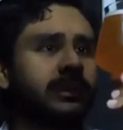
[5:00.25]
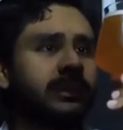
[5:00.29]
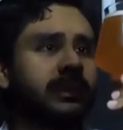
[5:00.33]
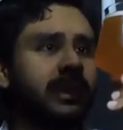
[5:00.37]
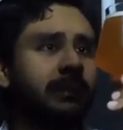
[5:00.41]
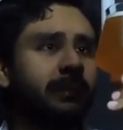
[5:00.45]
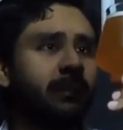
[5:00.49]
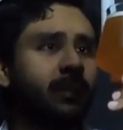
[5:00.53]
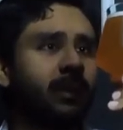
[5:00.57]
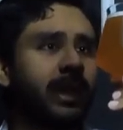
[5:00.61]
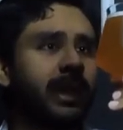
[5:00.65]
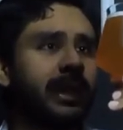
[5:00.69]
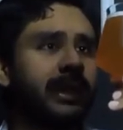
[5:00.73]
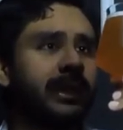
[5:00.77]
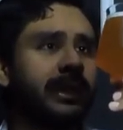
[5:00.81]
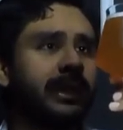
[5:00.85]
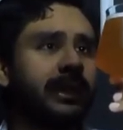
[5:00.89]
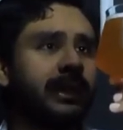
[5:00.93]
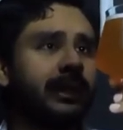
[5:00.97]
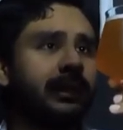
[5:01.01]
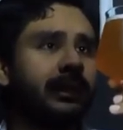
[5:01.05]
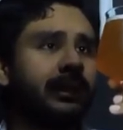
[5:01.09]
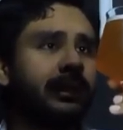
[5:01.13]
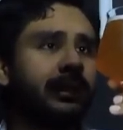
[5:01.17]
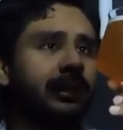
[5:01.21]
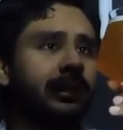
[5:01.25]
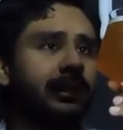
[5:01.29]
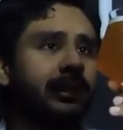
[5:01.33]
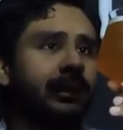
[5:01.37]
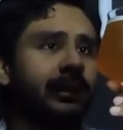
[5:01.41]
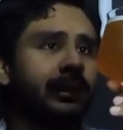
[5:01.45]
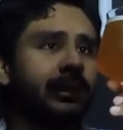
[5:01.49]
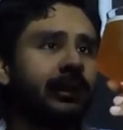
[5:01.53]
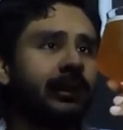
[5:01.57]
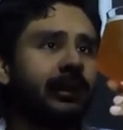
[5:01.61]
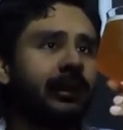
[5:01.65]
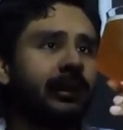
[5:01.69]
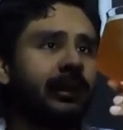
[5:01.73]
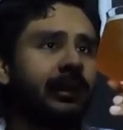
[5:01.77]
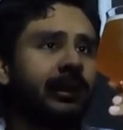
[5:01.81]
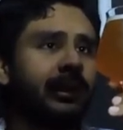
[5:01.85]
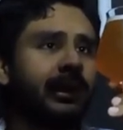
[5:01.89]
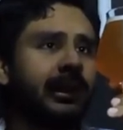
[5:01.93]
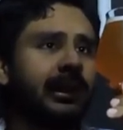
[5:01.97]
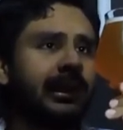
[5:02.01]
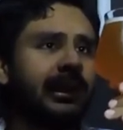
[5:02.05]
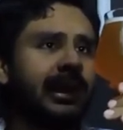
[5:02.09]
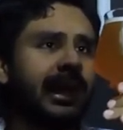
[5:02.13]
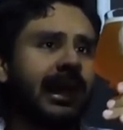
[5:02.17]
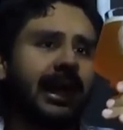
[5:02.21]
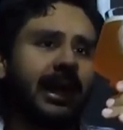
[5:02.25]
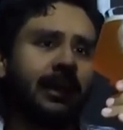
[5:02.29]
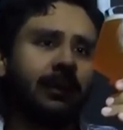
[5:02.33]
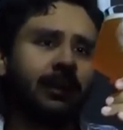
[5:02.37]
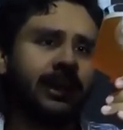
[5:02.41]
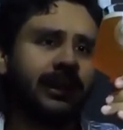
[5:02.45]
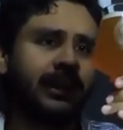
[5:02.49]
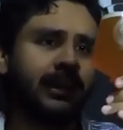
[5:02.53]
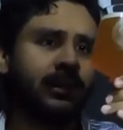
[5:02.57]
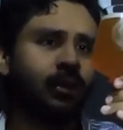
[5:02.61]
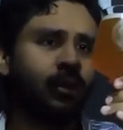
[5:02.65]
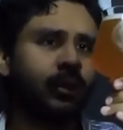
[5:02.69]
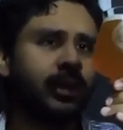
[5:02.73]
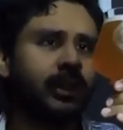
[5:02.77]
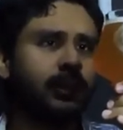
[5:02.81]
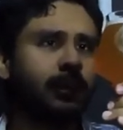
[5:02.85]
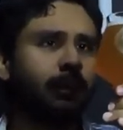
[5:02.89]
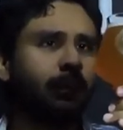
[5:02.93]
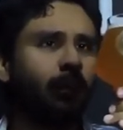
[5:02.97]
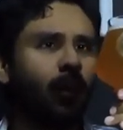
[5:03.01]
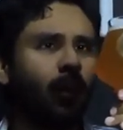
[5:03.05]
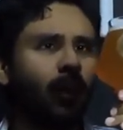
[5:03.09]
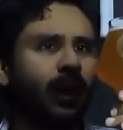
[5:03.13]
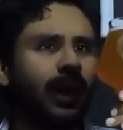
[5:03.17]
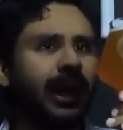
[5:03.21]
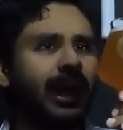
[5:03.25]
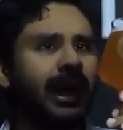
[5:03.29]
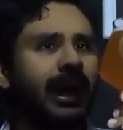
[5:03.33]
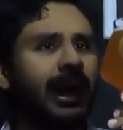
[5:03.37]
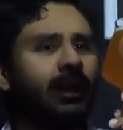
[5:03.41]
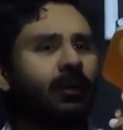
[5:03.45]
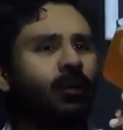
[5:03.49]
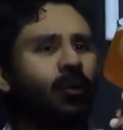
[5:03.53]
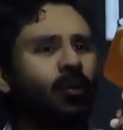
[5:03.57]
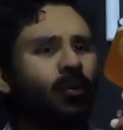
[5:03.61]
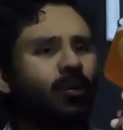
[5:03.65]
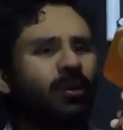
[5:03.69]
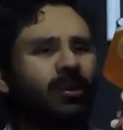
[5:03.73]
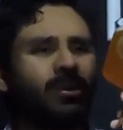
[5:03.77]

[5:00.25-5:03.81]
está por ahí. Y la carbonatación es poca,